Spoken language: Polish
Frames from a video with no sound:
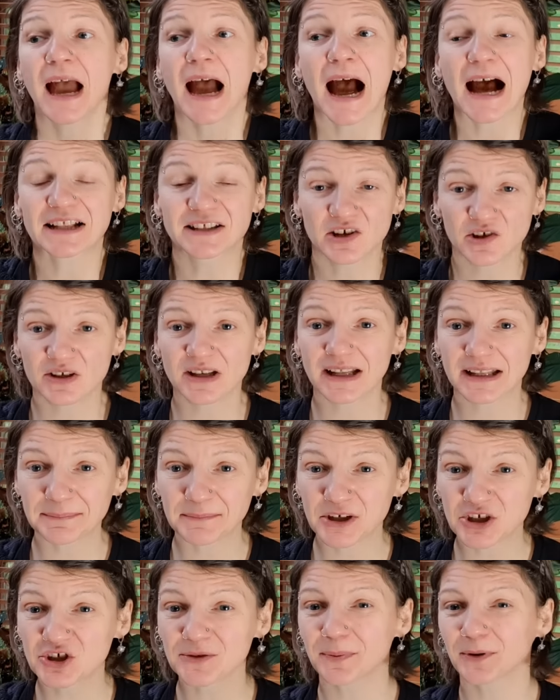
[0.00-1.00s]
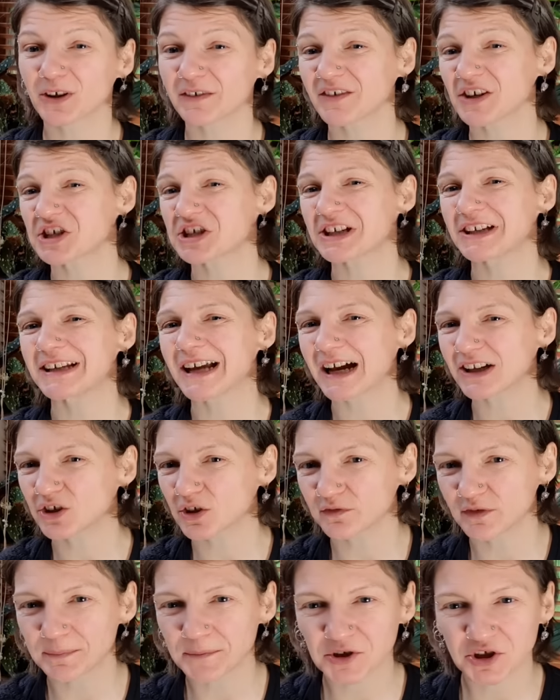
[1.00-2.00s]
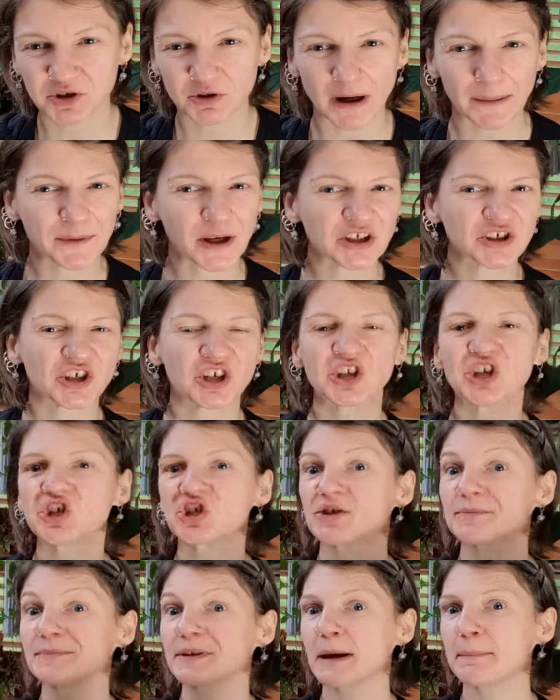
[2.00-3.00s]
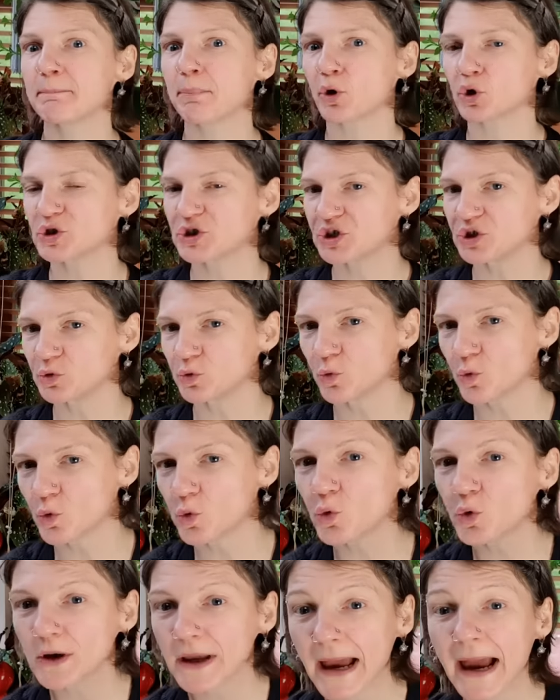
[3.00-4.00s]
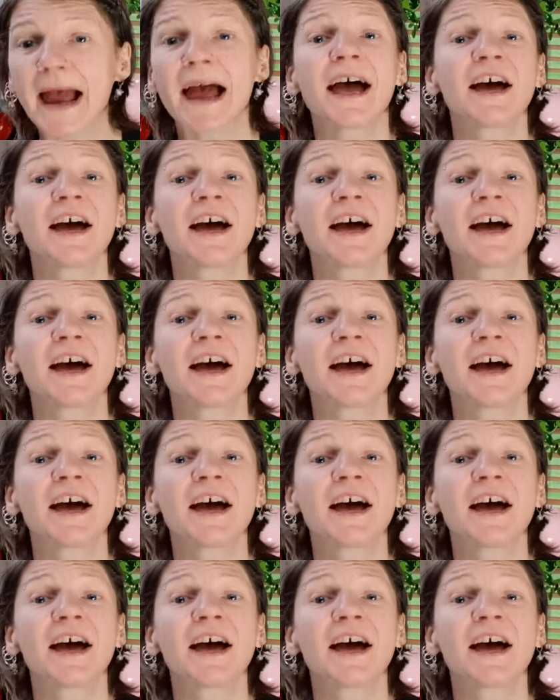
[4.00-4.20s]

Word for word: a co za tym idzie, ponieważ ja to wymyśliłam, ja się niczym nie posiłkuję,